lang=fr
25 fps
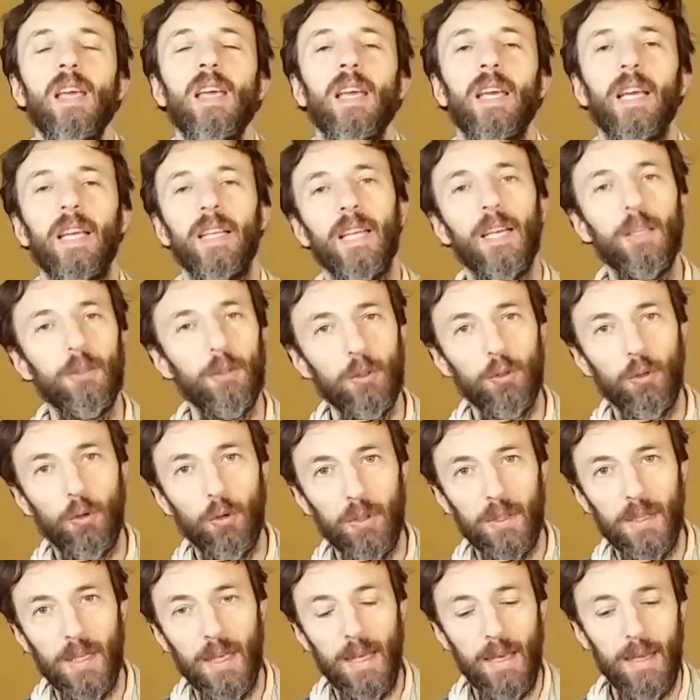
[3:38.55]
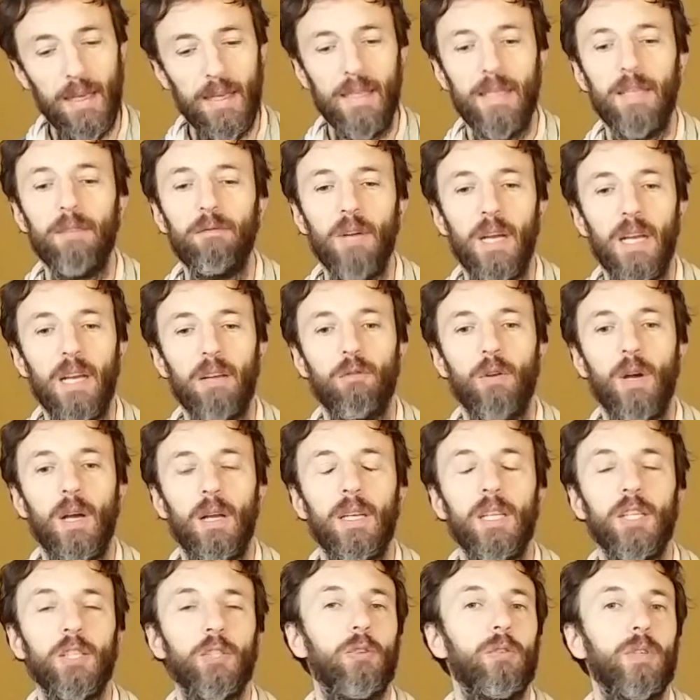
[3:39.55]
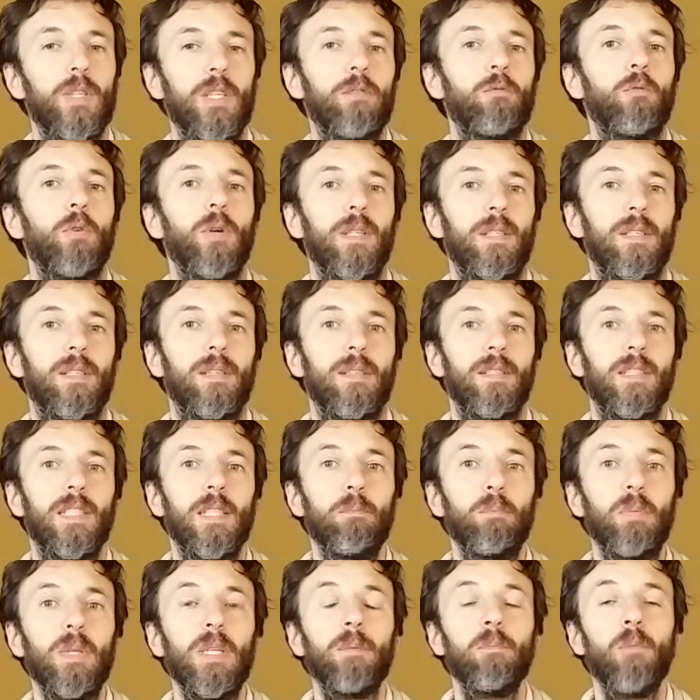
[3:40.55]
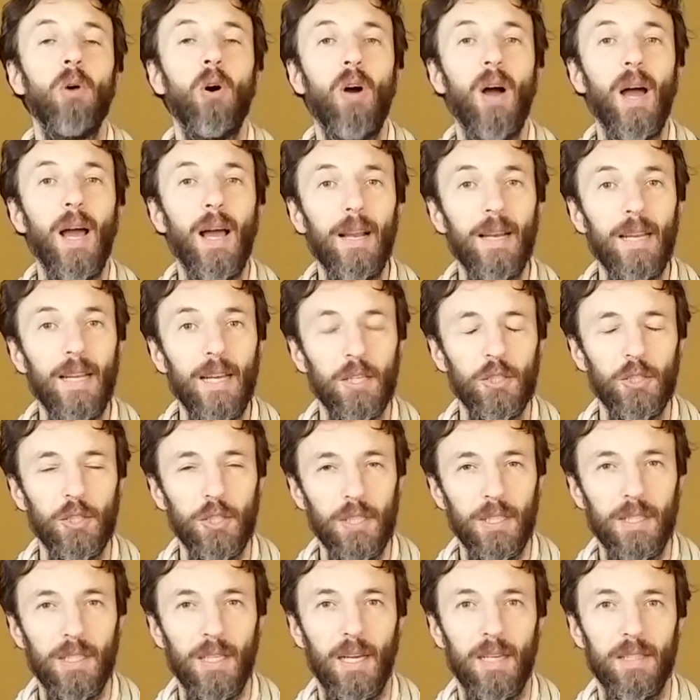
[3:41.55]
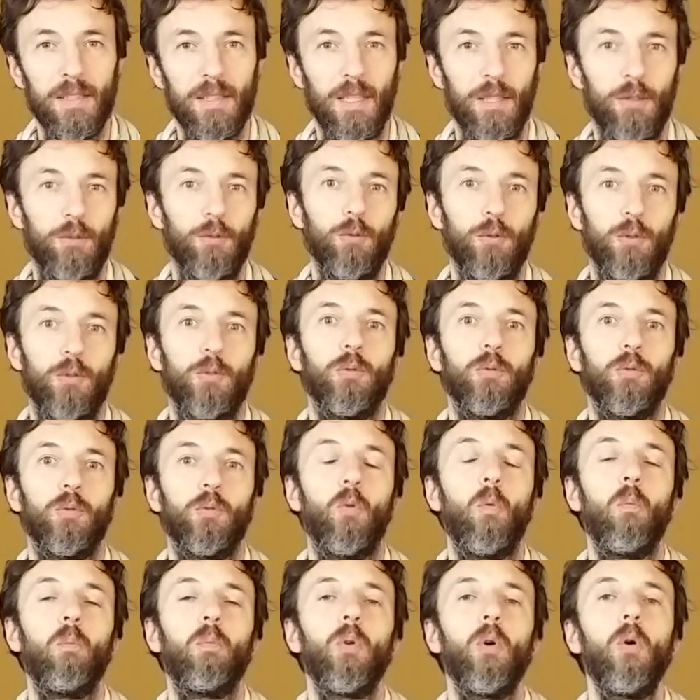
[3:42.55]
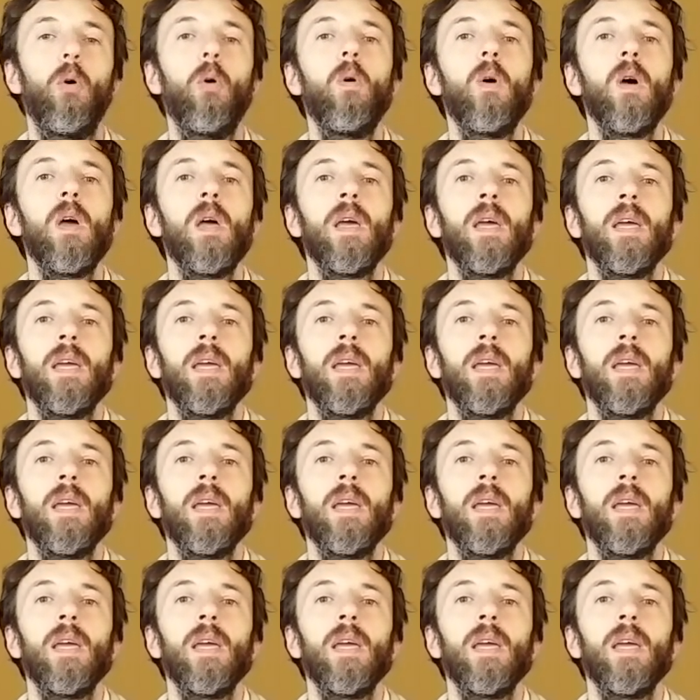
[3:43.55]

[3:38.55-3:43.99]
Et d'un autre côté, il va y avoir les gens qui vont être typiquement allergiques à cette notion de complot.